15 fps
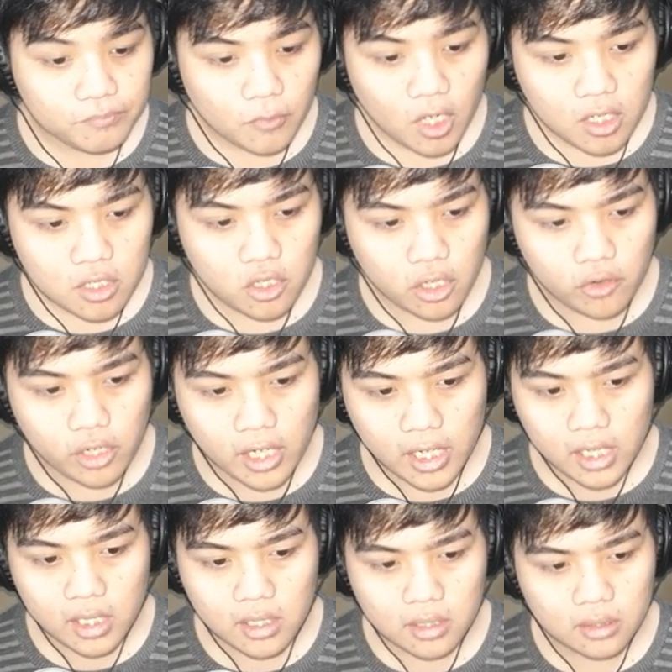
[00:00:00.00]
so yaudah
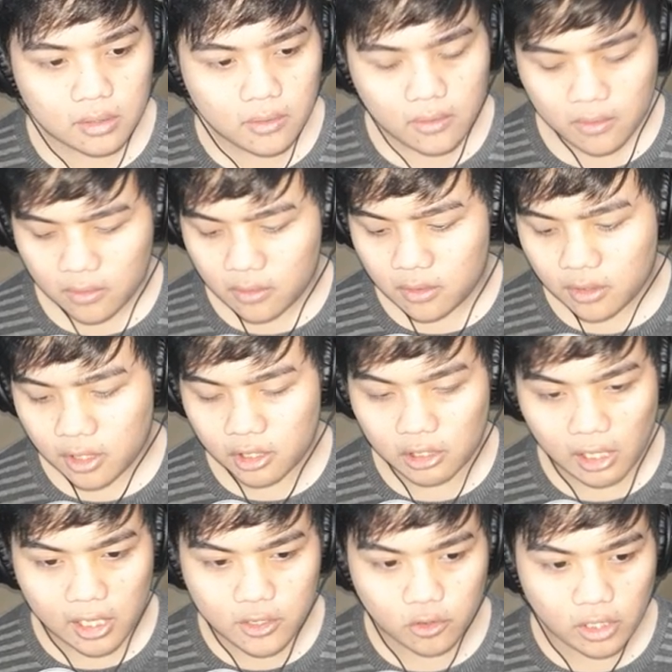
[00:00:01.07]
kita
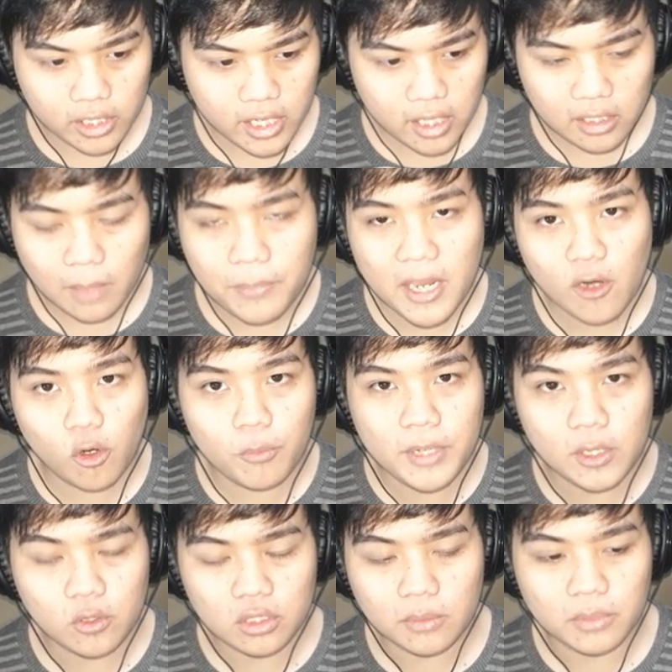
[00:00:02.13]
lanjut aja tapi yang gue
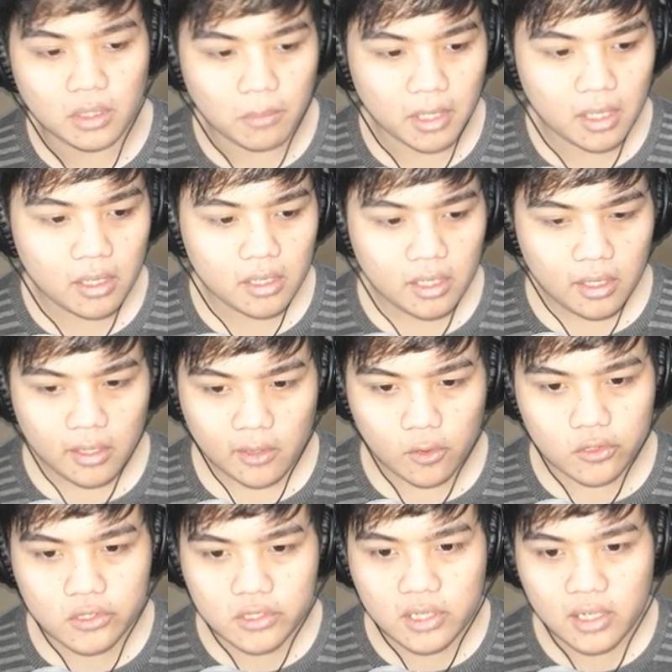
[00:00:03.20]
bingung teman-teman
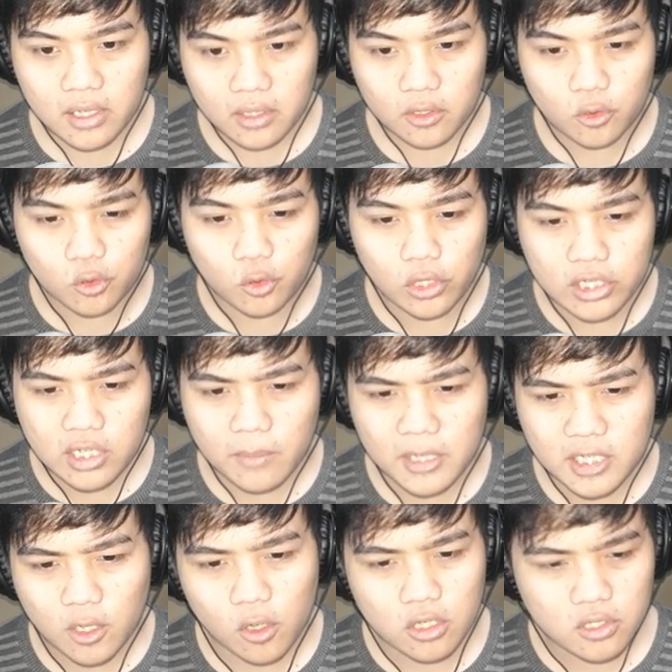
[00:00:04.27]
notesnya tuh
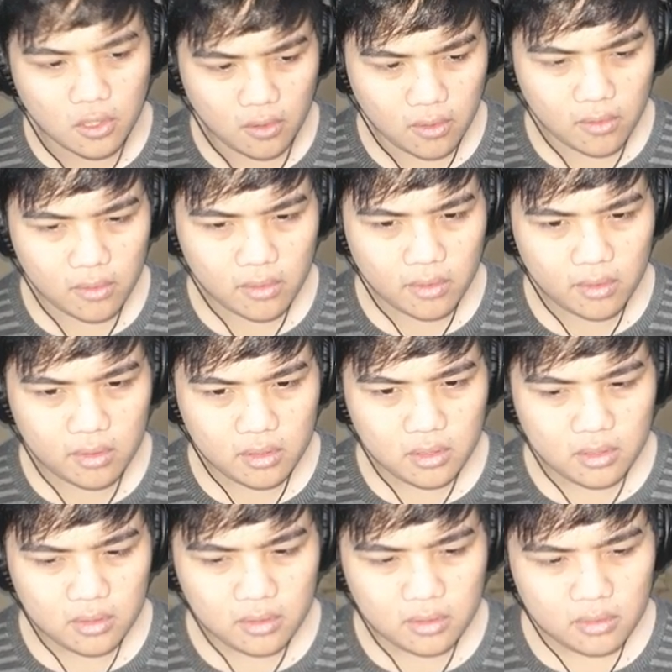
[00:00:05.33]
masih kosong
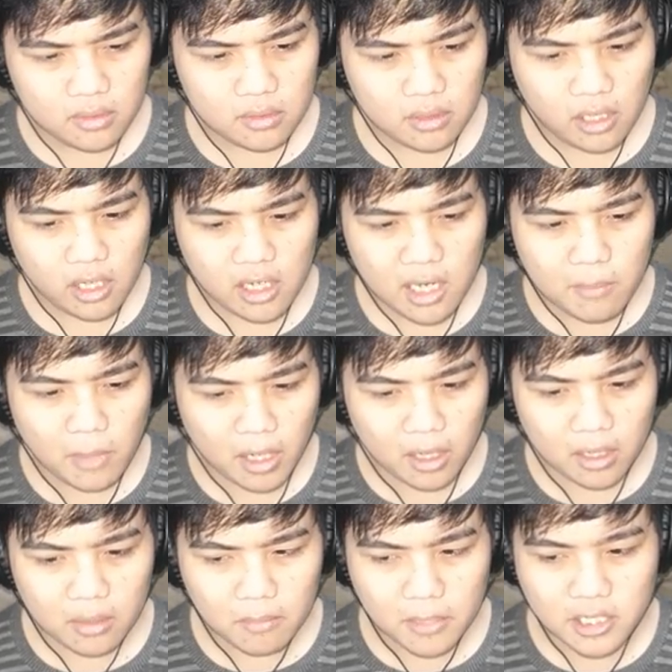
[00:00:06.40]
Kayaknya emang
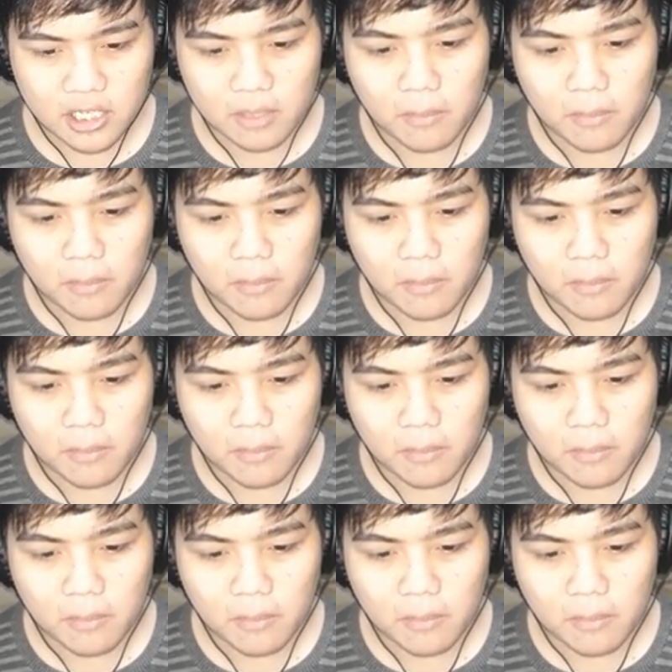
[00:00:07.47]
masih